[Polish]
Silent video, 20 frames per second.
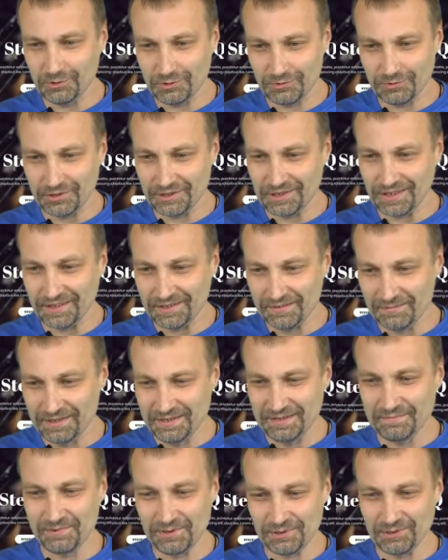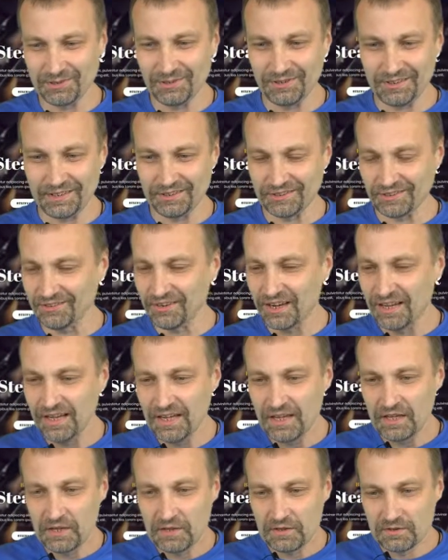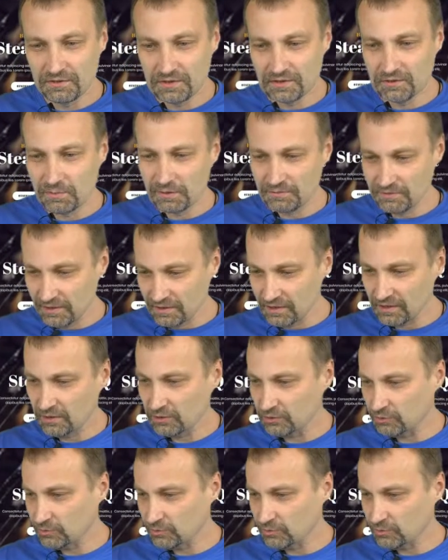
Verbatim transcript: i zwierzaki mi mocno leżą, więc pewnie tego